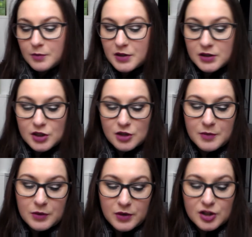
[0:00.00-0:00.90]
Mais si
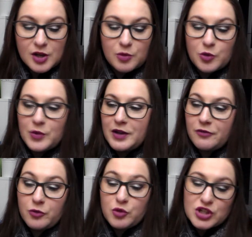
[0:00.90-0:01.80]
jamais oui, j'ai un problème, il
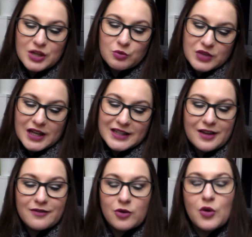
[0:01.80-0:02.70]
vaut mieux que je les contacte
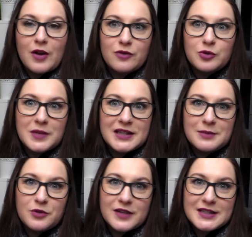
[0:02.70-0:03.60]
avant, avant de mettre des
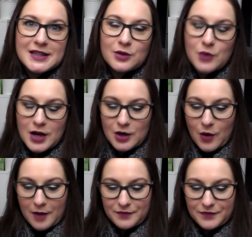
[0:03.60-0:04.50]
mauvaises étoiles. Quoi.
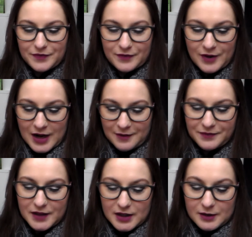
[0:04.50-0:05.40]
Voilà.
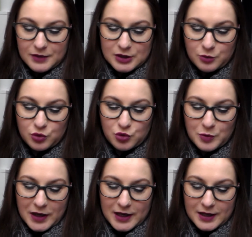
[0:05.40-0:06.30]
enfin plus tous
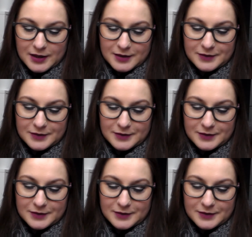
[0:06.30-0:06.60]
pareil. Hein.